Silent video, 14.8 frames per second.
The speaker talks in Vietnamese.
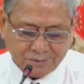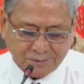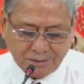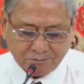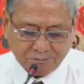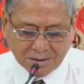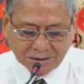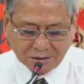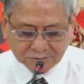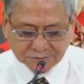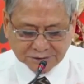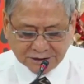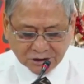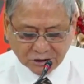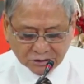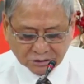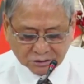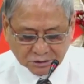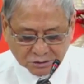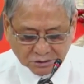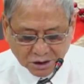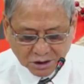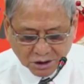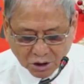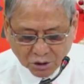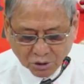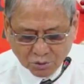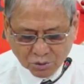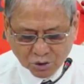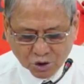Mà đức tin được
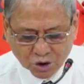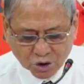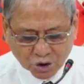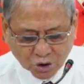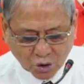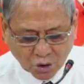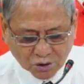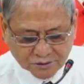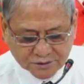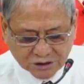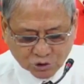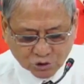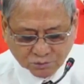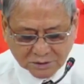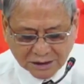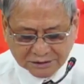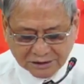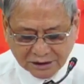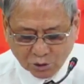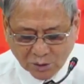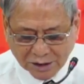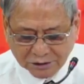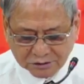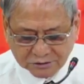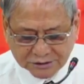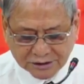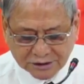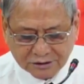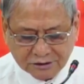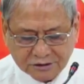cứu còn dẫn chúng ta đến loại đức
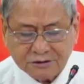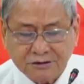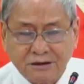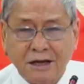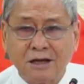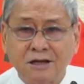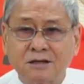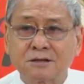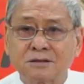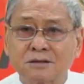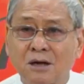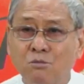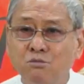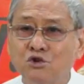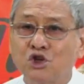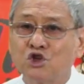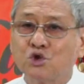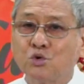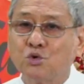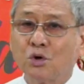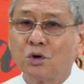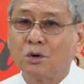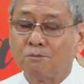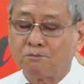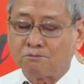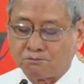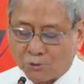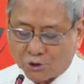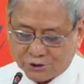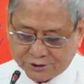tin để sống cho Chúa
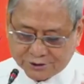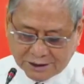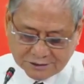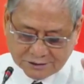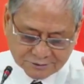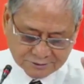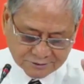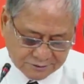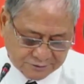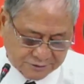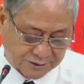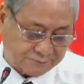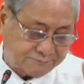một cách dư dật.